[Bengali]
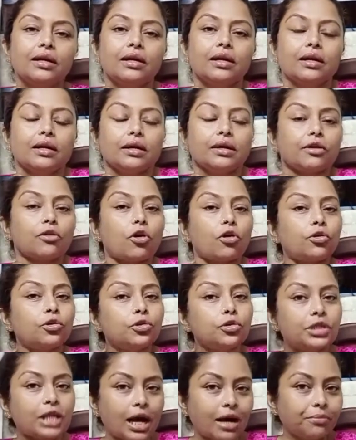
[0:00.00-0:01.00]
কখনো
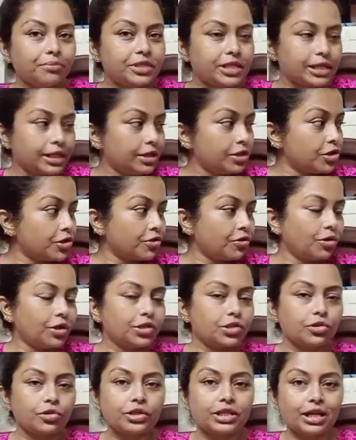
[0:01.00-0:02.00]
থামছে কিছুক্ষণের জন্য
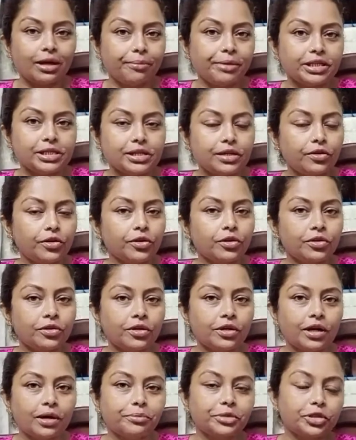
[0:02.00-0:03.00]
থেমেছিল
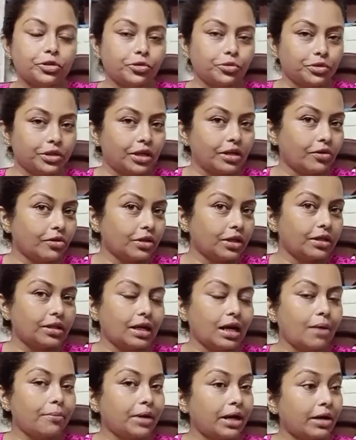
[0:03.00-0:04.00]
আমি সন্ধ্যা টন্ধ্যা দিলাম
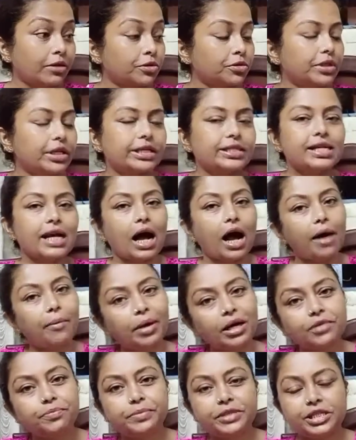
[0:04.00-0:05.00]
এখন দেখছি আবার
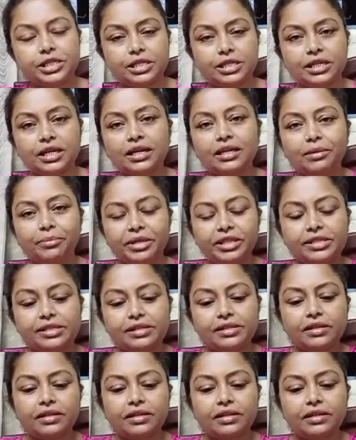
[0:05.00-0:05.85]
বৃষ্টিটা নেমেছে